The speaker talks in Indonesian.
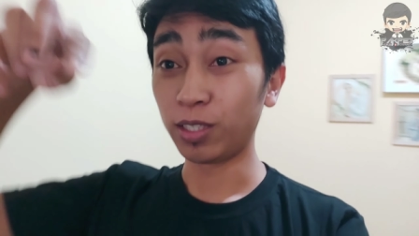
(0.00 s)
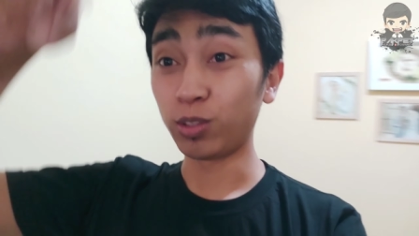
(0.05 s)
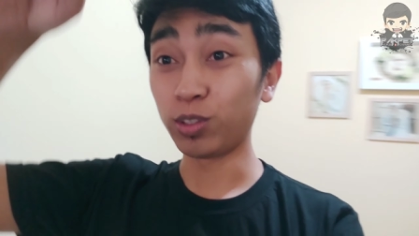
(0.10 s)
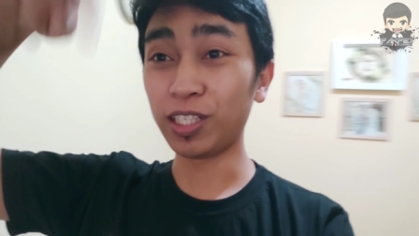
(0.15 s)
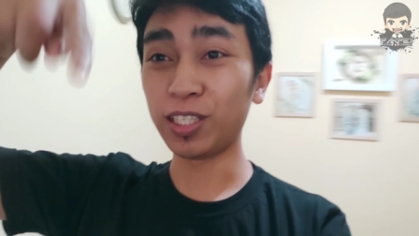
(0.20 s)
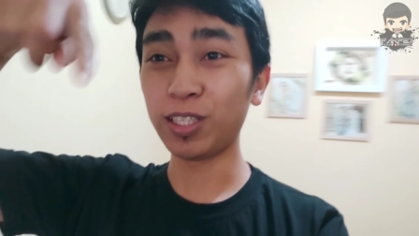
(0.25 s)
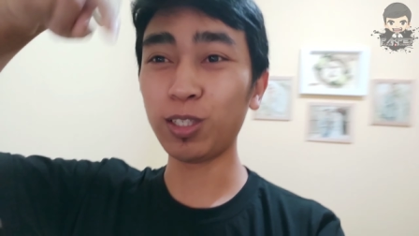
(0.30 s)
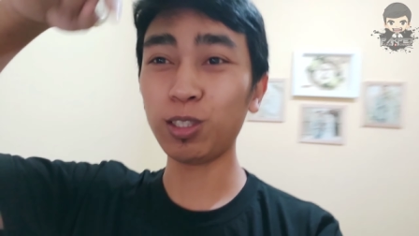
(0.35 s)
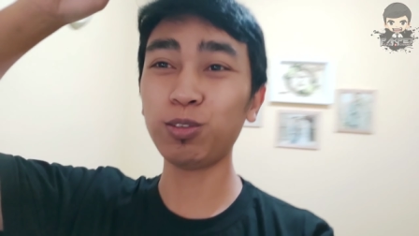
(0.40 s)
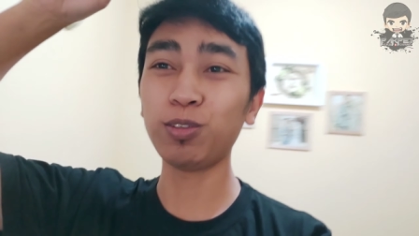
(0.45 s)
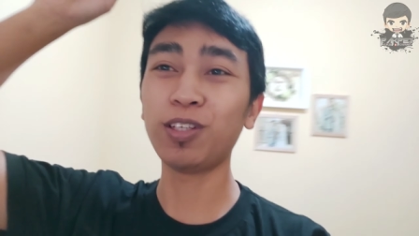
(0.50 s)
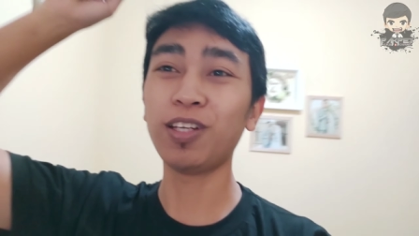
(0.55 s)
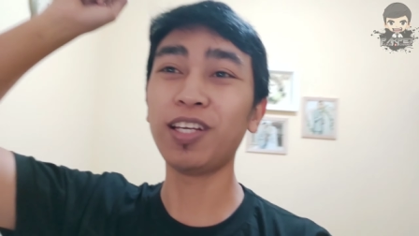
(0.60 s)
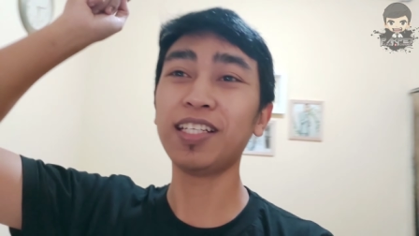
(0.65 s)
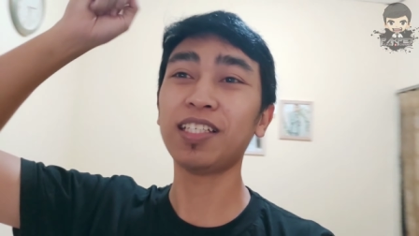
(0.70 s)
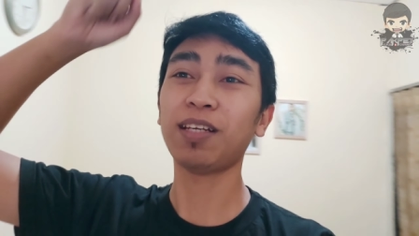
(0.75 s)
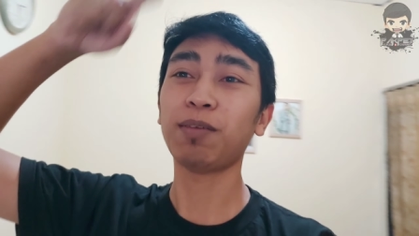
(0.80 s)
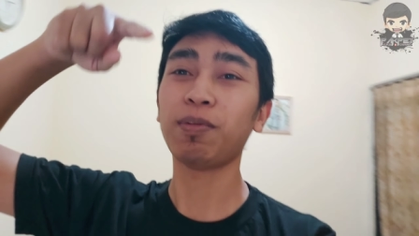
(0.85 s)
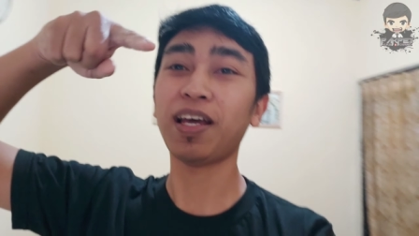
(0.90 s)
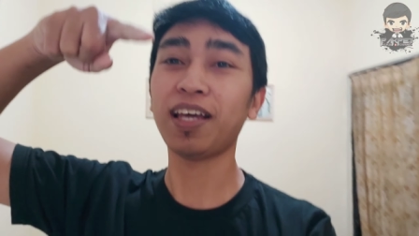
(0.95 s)
Ikutin terus video
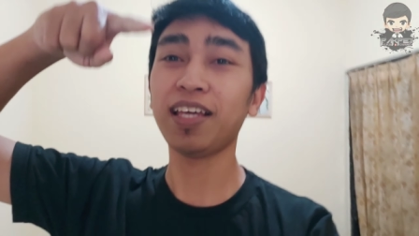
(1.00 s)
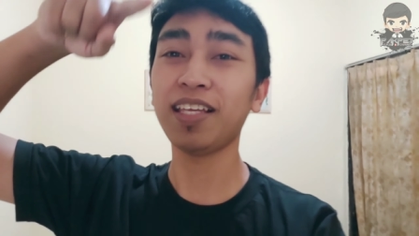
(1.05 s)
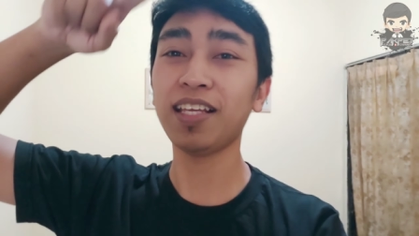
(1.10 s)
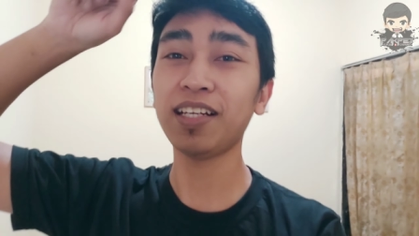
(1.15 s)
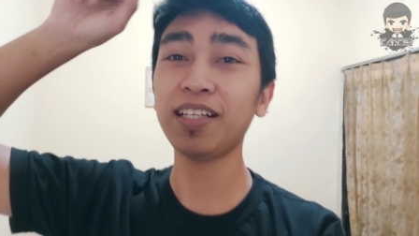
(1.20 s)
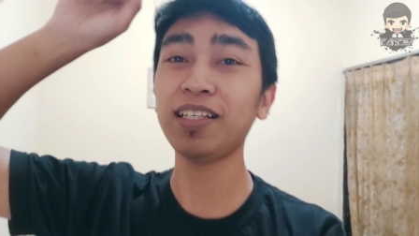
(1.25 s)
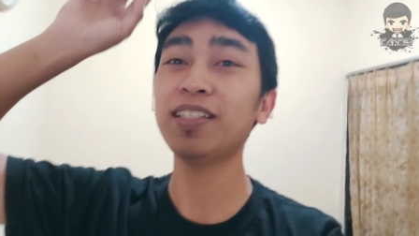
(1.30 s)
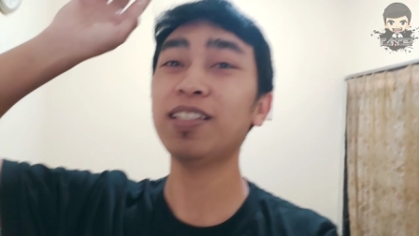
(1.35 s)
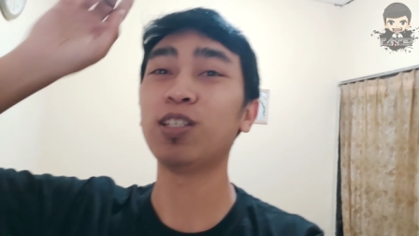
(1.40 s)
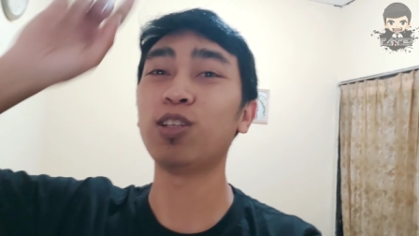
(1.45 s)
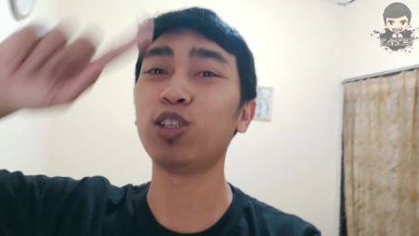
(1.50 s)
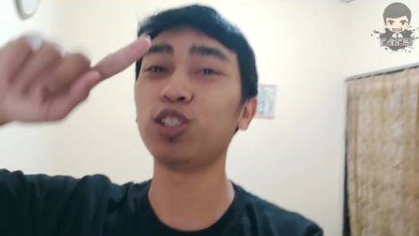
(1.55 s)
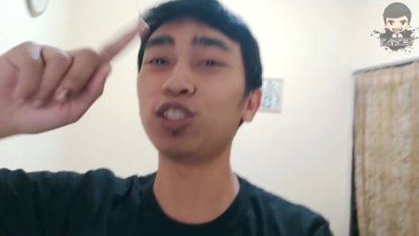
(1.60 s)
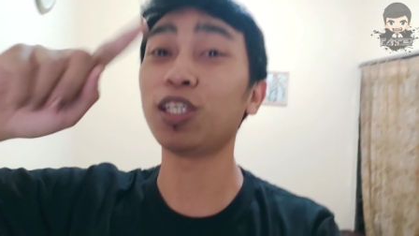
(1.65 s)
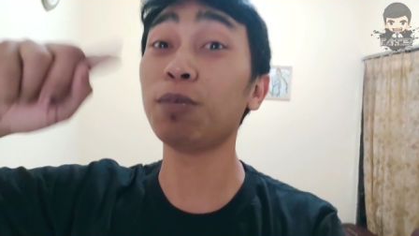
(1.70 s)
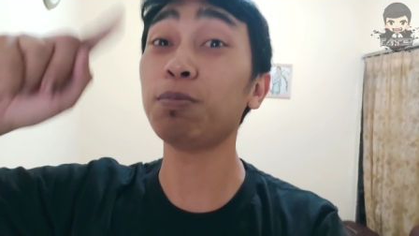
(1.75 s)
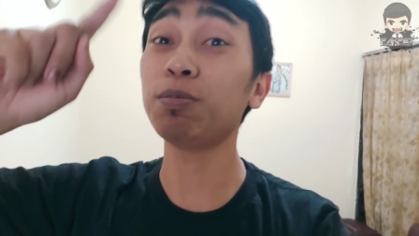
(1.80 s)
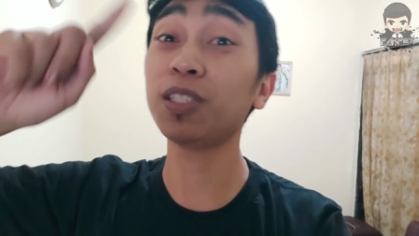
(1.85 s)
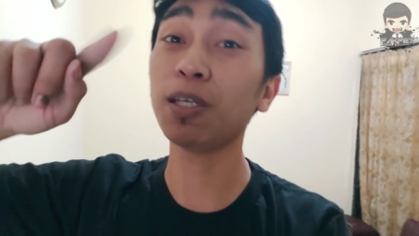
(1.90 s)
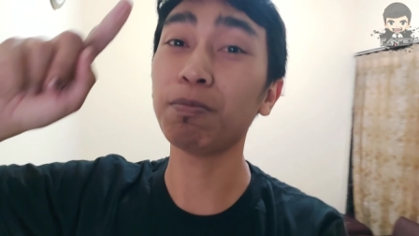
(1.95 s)
ini sampai akhir, no
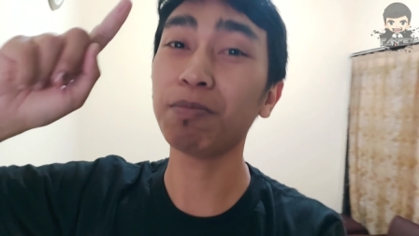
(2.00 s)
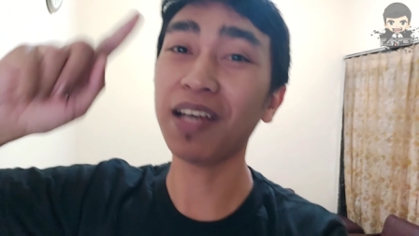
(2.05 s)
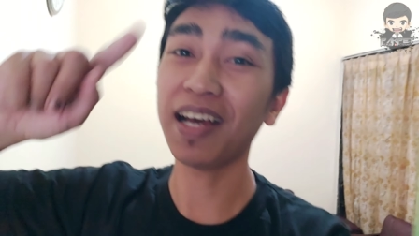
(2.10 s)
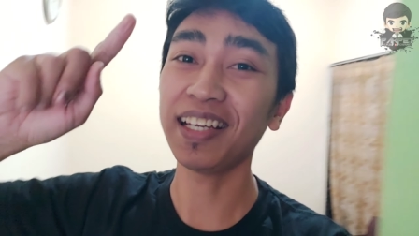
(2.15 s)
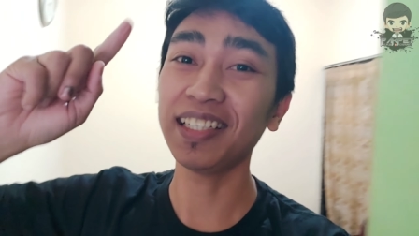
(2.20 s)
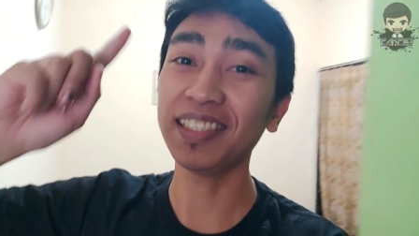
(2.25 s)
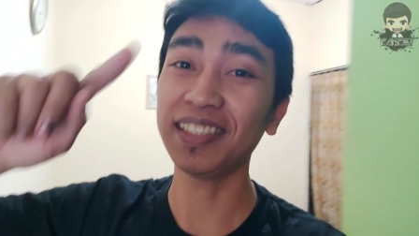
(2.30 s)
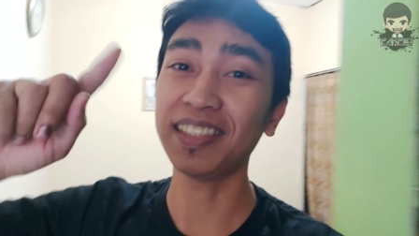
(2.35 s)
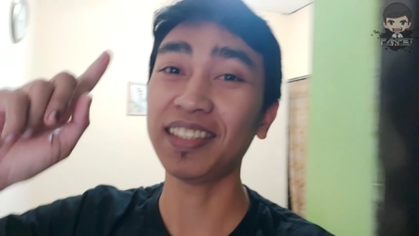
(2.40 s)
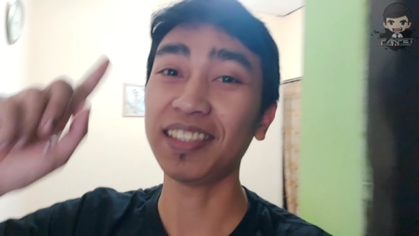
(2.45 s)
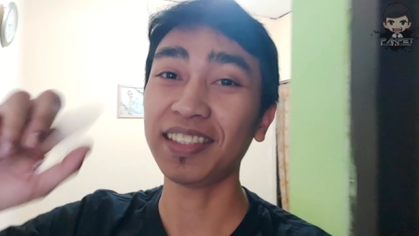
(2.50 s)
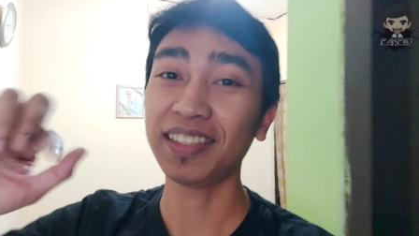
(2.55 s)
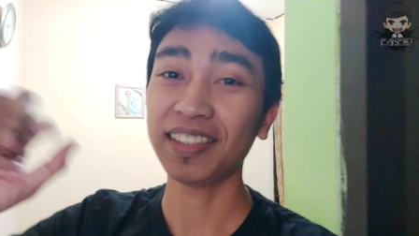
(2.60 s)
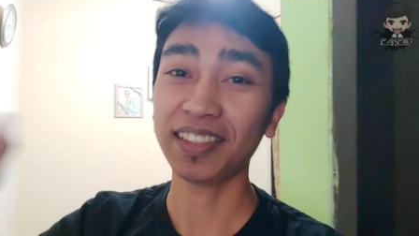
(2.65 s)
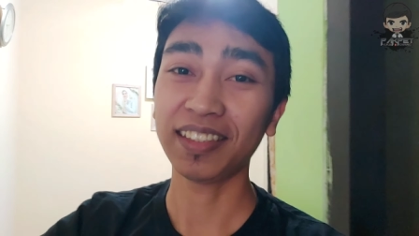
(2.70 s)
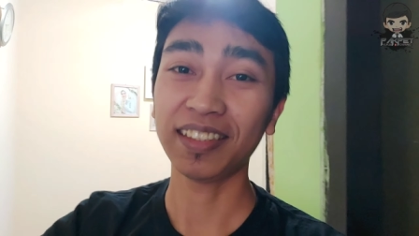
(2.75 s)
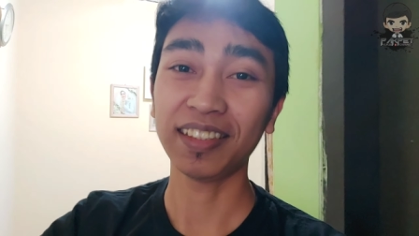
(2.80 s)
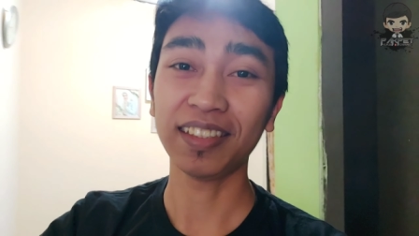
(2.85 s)
skip-skip guys.